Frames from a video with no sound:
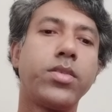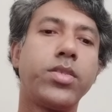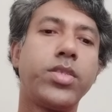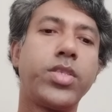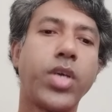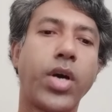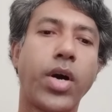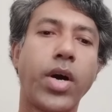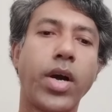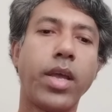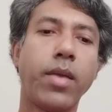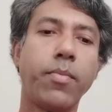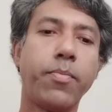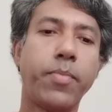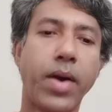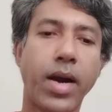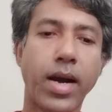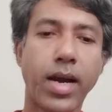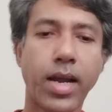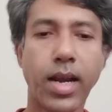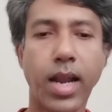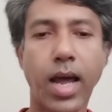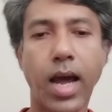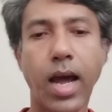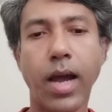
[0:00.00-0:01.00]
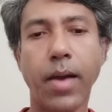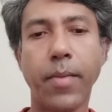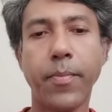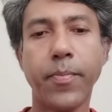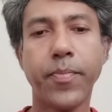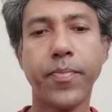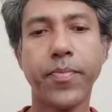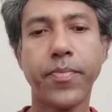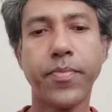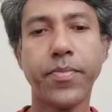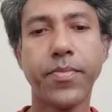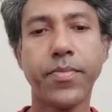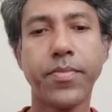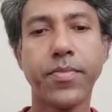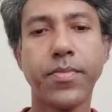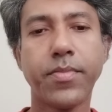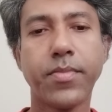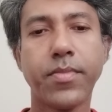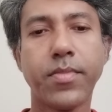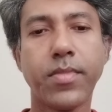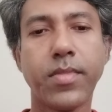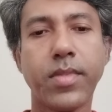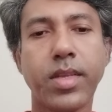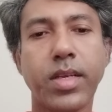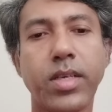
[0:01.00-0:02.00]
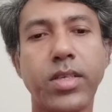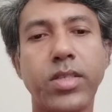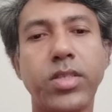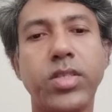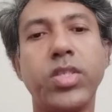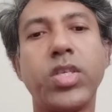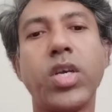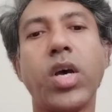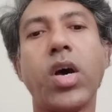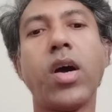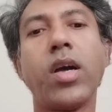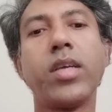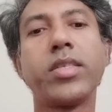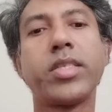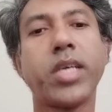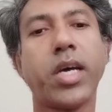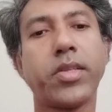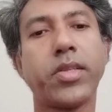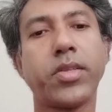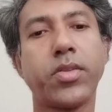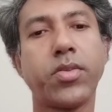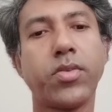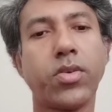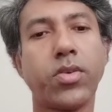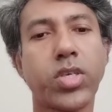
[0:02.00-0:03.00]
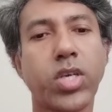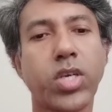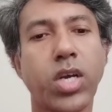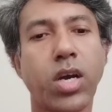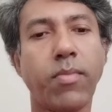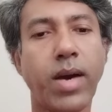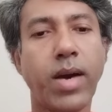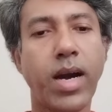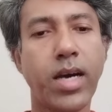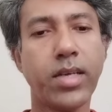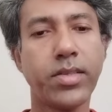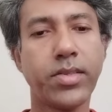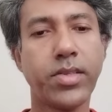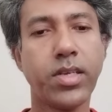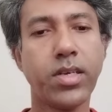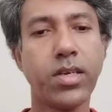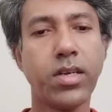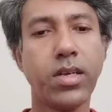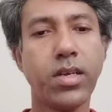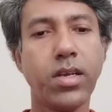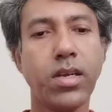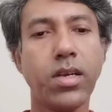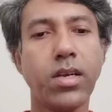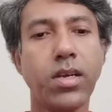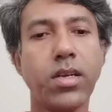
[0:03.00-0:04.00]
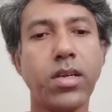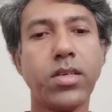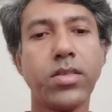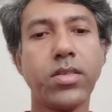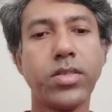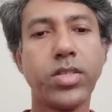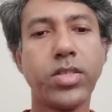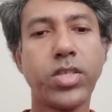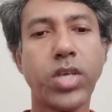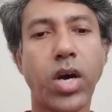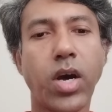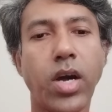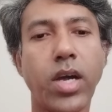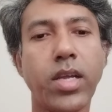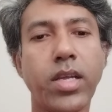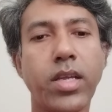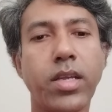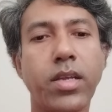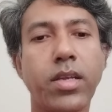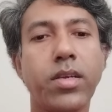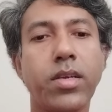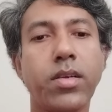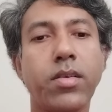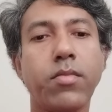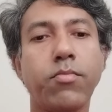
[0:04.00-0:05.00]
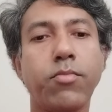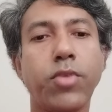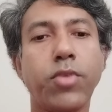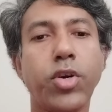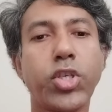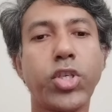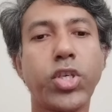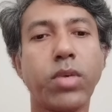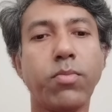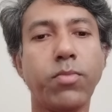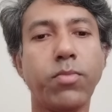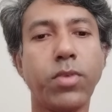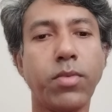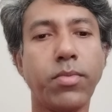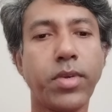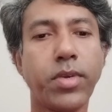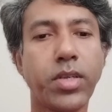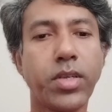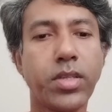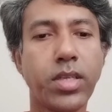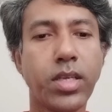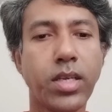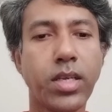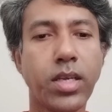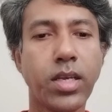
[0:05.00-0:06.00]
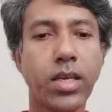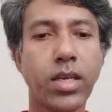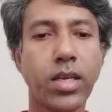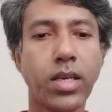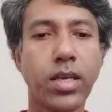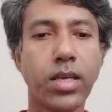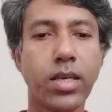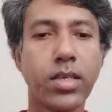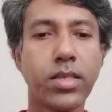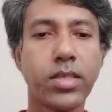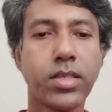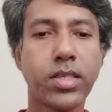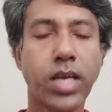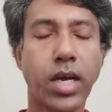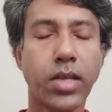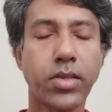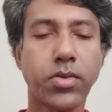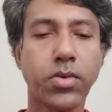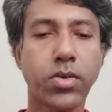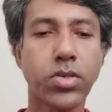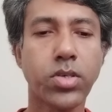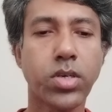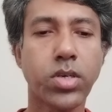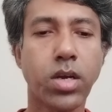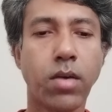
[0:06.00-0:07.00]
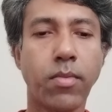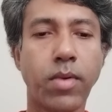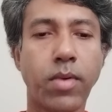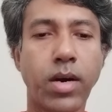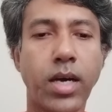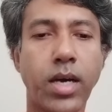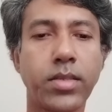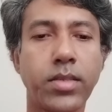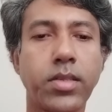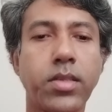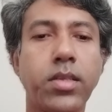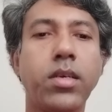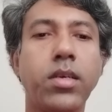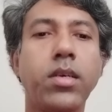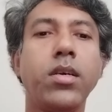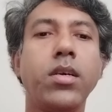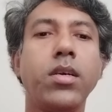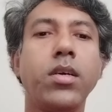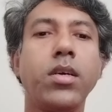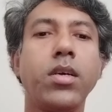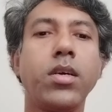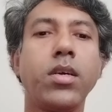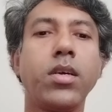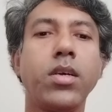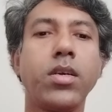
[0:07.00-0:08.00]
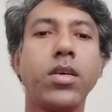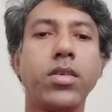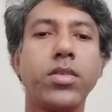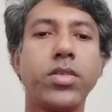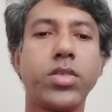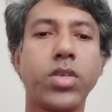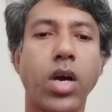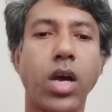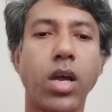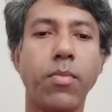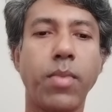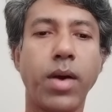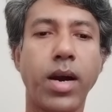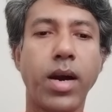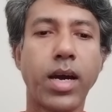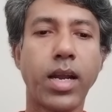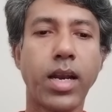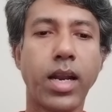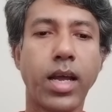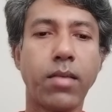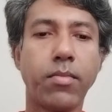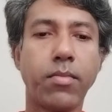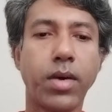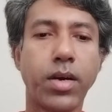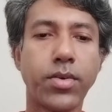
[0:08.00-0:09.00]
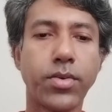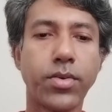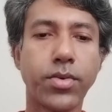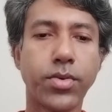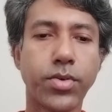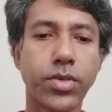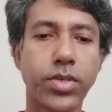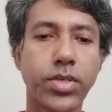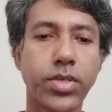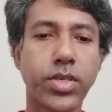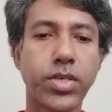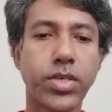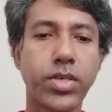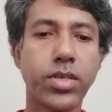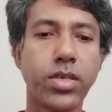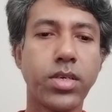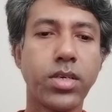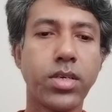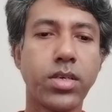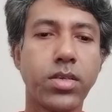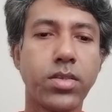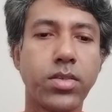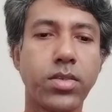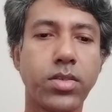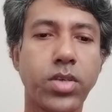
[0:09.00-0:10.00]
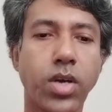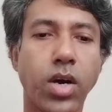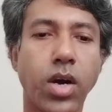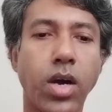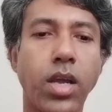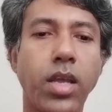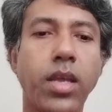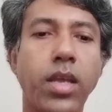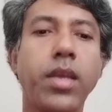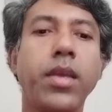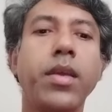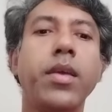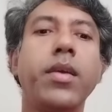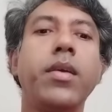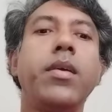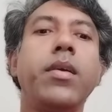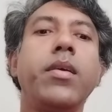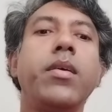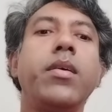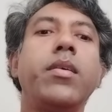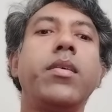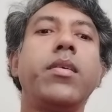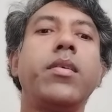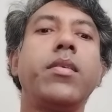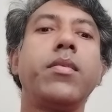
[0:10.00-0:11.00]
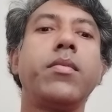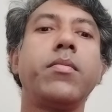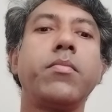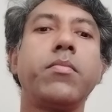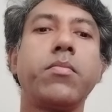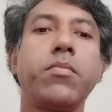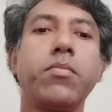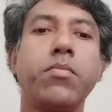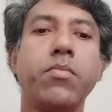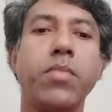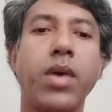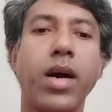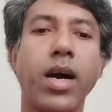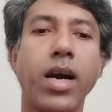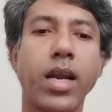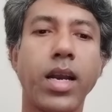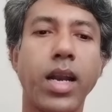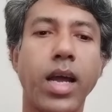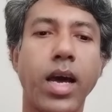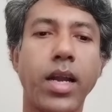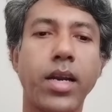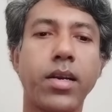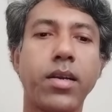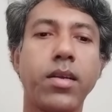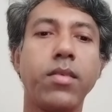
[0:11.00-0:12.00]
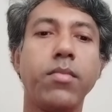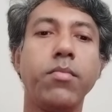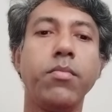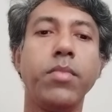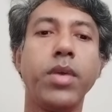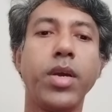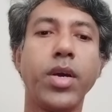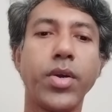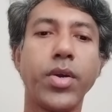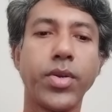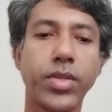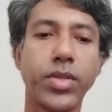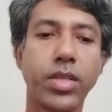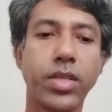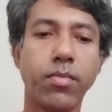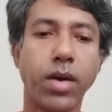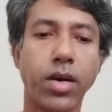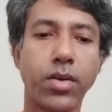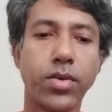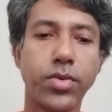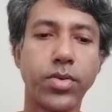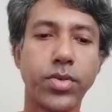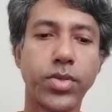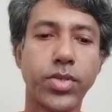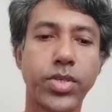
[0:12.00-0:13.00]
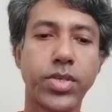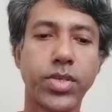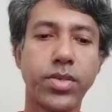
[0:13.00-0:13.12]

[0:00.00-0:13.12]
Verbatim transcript: জয় বাংলা জয় ছাত্র সমাজ জয় বৈষম্য বৃদ্ধি ছাত্র সমাজ জয় বাংলার মানুষ জয় বাংলার মেহনতি মানুষ